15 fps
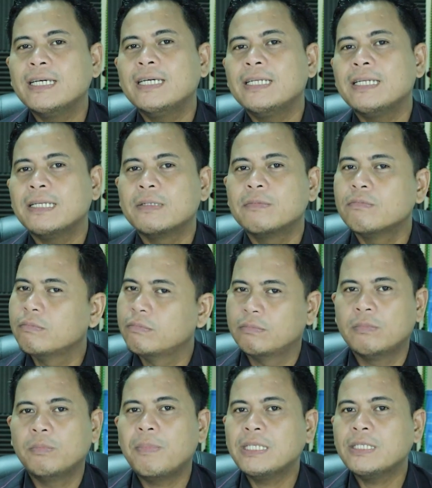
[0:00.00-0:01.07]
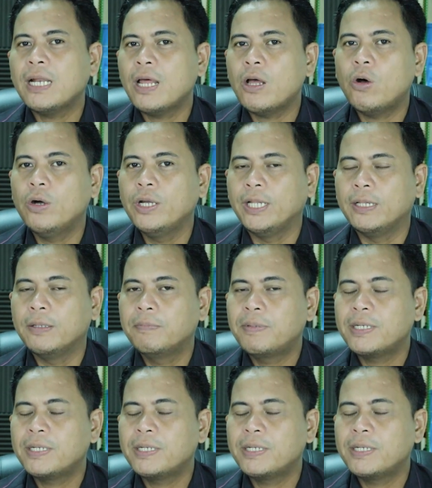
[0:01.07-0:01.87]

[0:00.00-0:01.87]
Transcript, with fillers: ke masalah oil.